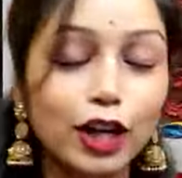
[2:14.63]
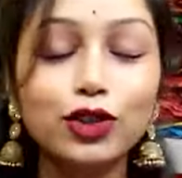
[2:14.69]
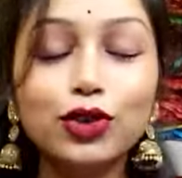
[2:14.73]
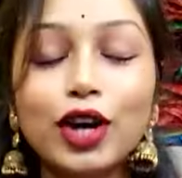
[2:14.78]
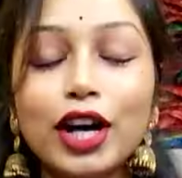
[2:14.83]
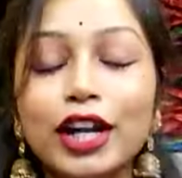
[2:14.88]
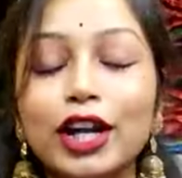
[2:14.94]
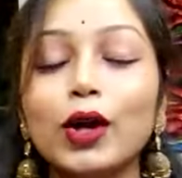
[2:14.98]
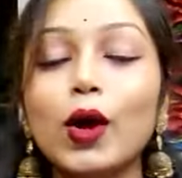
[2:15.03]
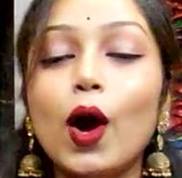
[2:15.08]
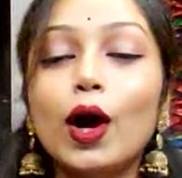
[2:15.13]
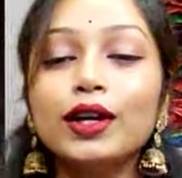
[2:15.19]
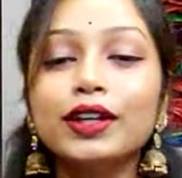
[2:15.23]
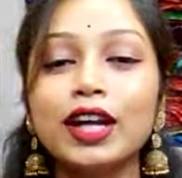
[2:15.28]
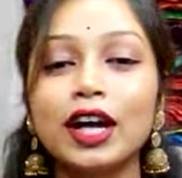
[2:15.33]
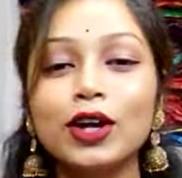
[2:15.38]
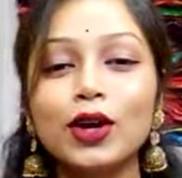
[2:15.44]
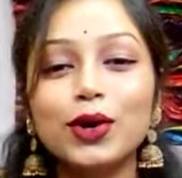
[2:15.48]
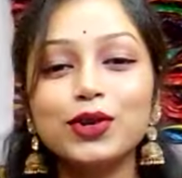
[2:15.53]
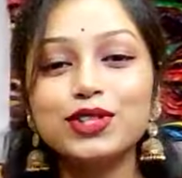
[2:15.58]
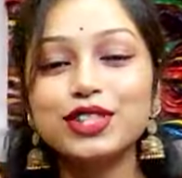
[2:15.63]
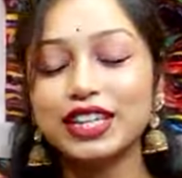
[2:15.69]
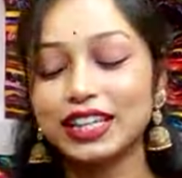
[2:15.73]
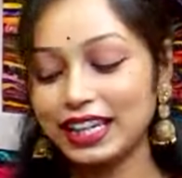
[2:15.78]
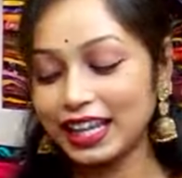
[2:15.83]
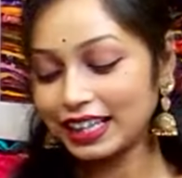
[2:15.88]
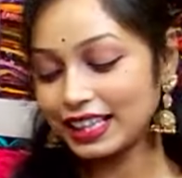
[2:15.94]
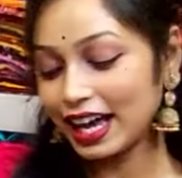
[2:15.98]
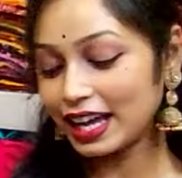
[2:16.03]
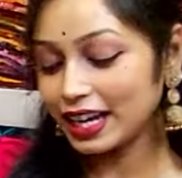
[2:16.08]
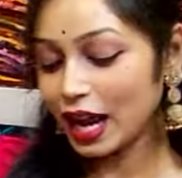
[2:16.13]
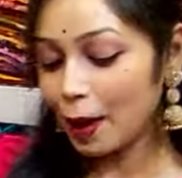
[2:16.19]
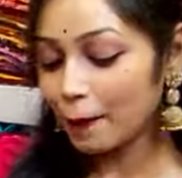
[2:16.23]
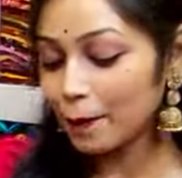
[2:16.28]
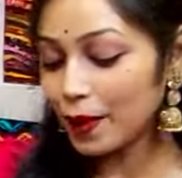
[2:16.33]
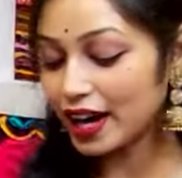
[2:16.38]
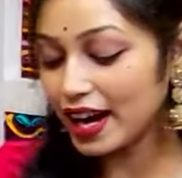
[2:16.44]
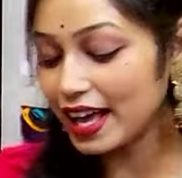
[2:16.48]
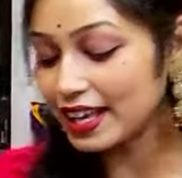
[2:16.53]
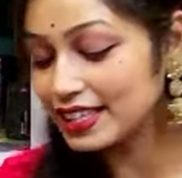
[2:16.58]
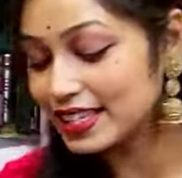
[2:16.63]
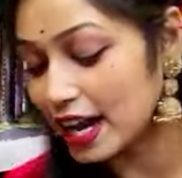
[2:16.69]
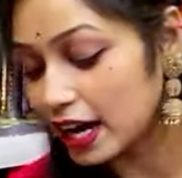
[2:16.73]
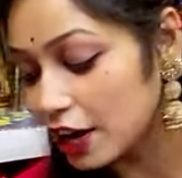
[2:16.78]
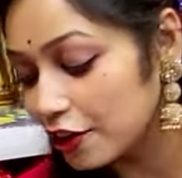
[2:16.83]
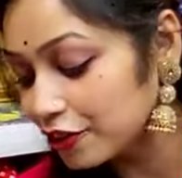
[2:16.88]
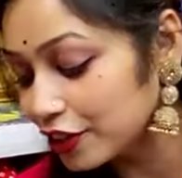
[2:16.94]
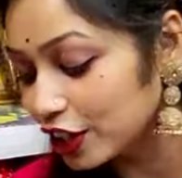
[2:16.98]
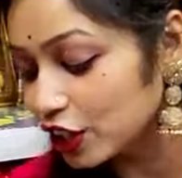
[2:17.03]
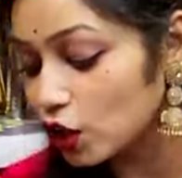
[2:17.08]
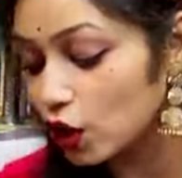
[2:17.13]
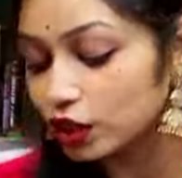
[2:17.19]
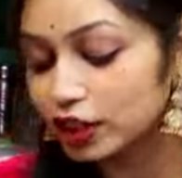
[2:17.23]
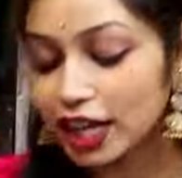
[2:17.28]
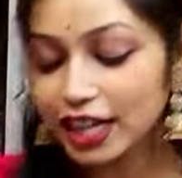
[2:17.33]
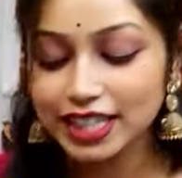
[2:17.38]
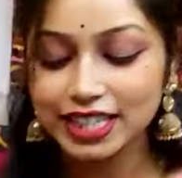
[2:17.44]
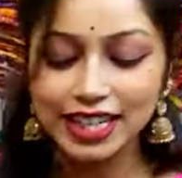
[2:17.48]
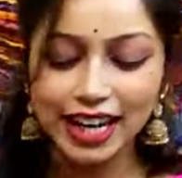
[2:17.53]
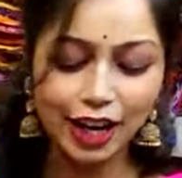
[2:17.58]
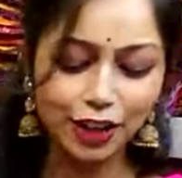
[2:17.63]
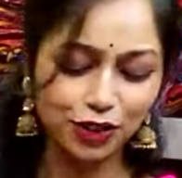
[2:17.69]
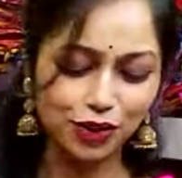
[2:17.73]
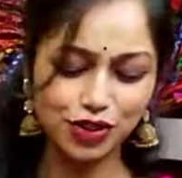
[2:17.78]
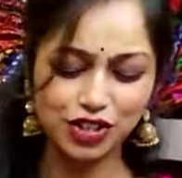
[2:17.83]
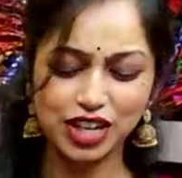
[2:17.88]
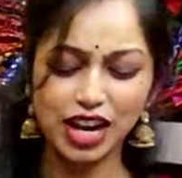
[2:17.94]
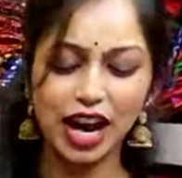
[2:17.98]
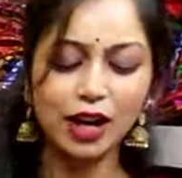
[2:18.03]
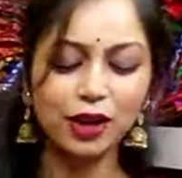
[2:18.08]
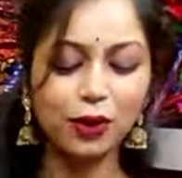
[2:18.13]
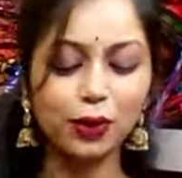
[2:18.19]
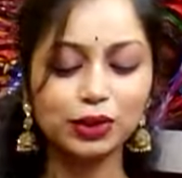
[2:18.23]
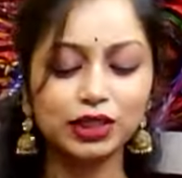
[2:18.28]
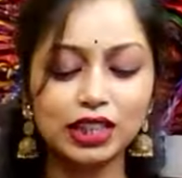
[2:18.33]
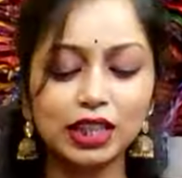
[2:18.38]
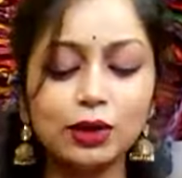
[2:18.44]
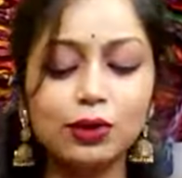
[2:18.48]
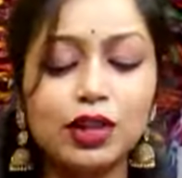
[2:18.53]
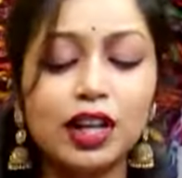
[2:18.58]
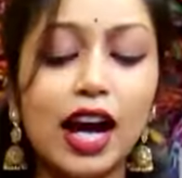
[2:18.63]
একটুখানি কন্ট্যাক্ট করুন স্ক্রিনে দেওয়া নাম্বারে আর যারা ভিডিও দেখছেন একটু শেয়ার করতে থাকুন